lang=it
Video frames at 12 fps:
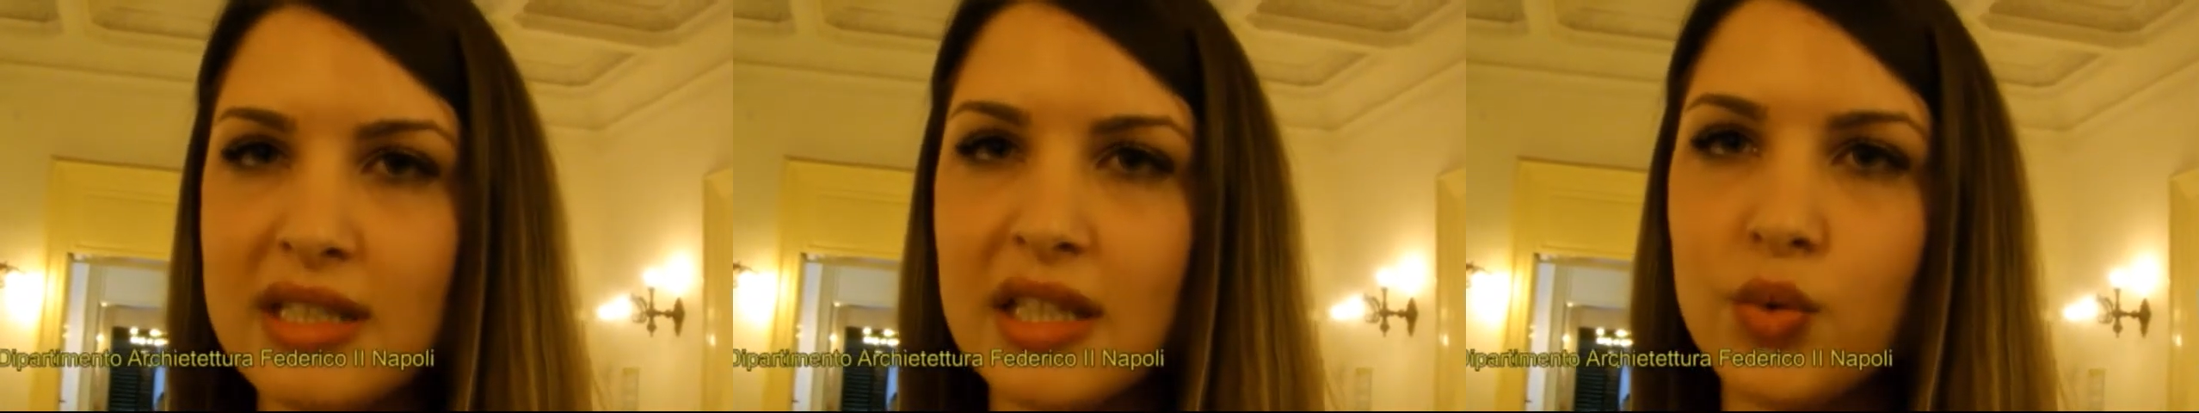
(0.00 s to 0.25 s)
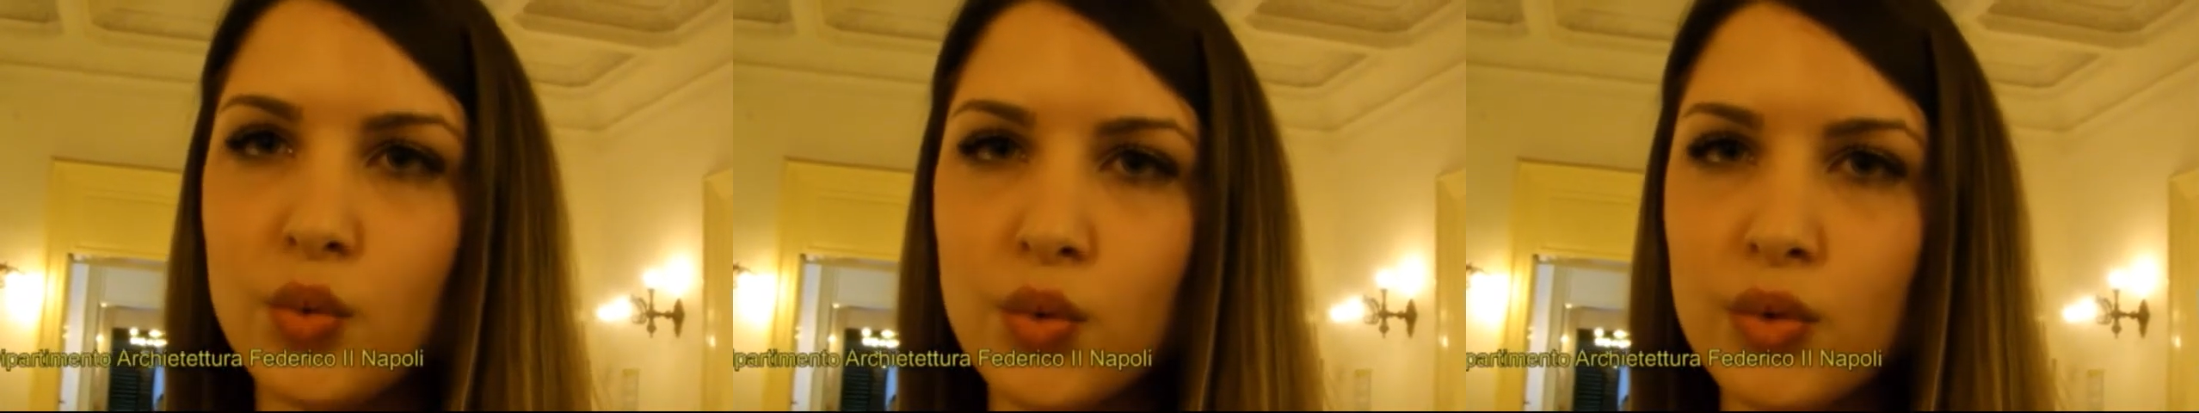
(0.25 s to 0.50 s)

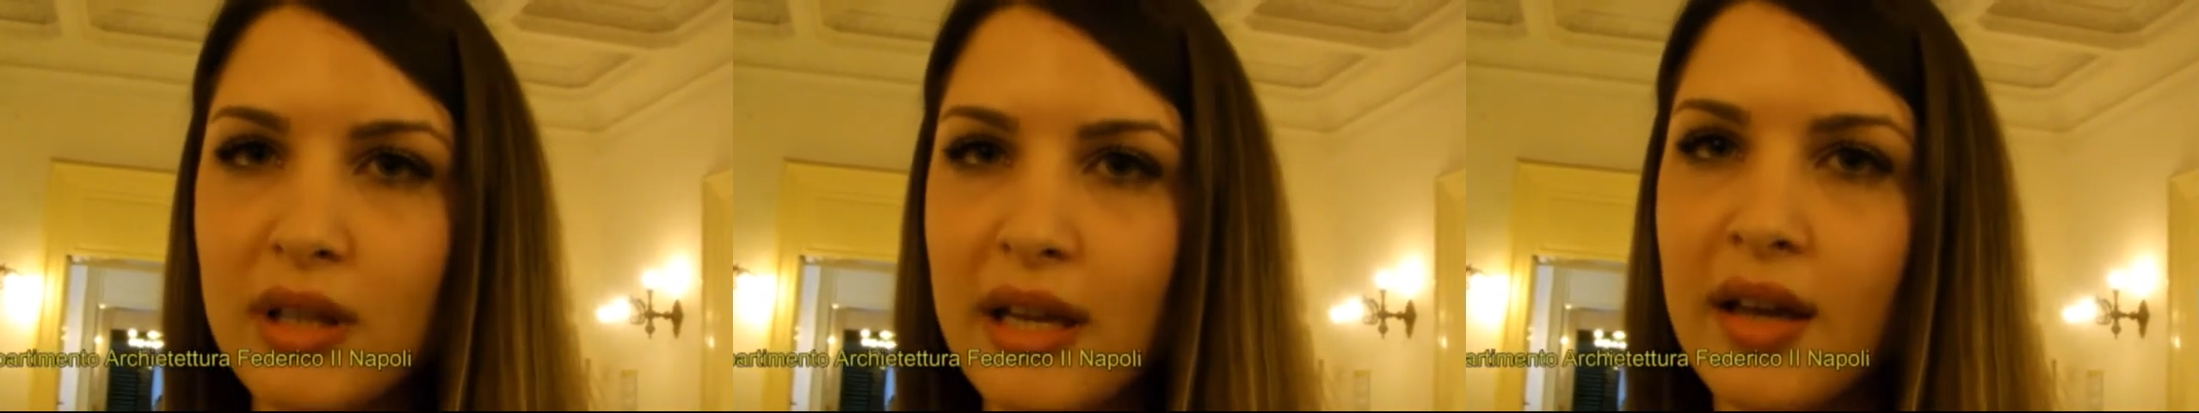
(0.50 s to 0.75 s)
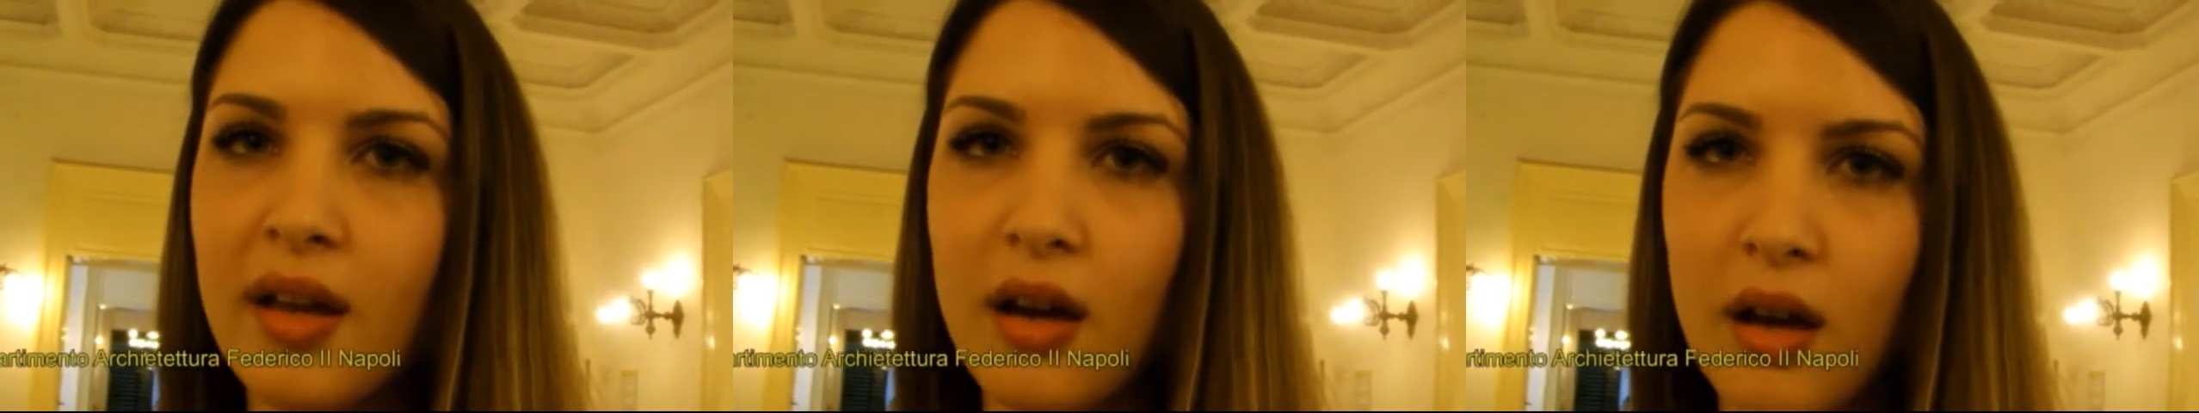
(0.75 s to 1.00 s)
sedute,